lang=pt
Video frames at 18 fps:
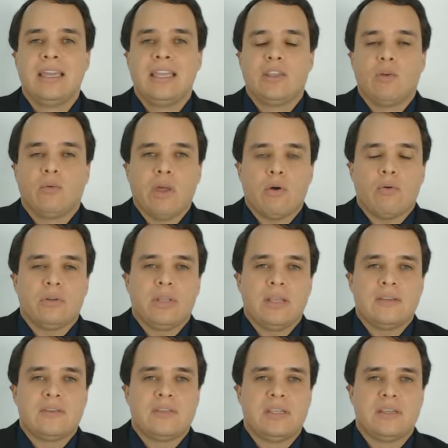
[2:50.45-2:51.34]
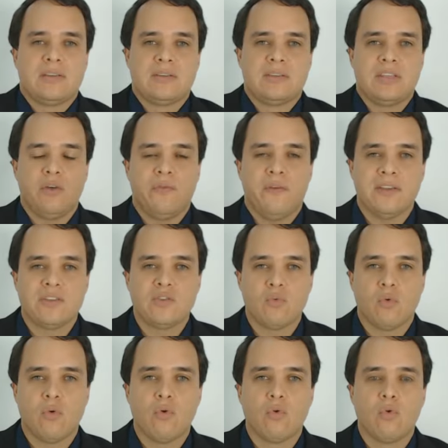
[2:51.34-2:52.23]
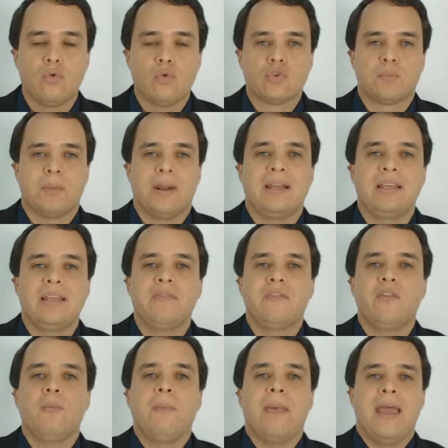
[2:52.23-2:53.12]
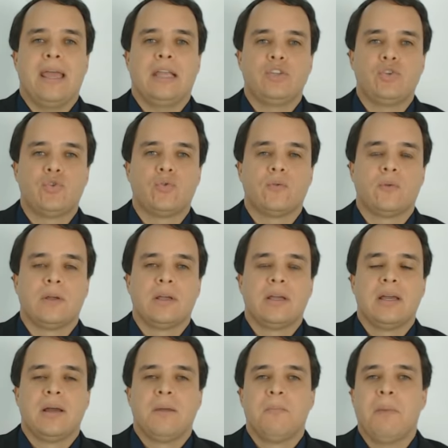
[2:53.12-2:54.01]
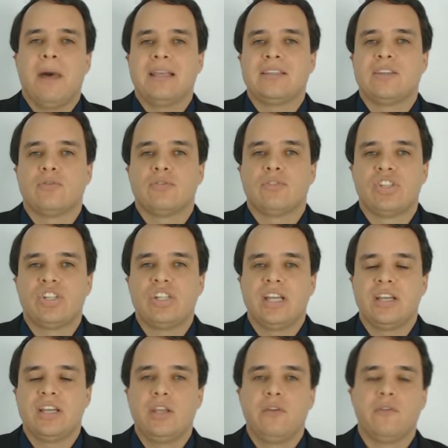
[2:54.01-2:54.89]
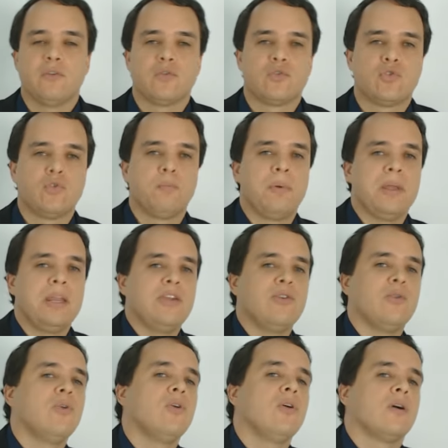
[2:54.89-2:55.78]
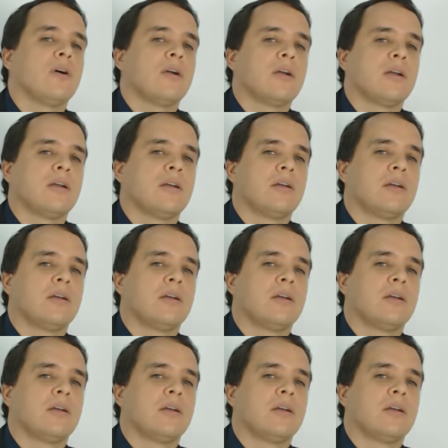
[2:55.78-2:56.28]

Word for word: Então o que acontecia? Se eu fazia um concurso para nível médio, mas eu tinha nível superior,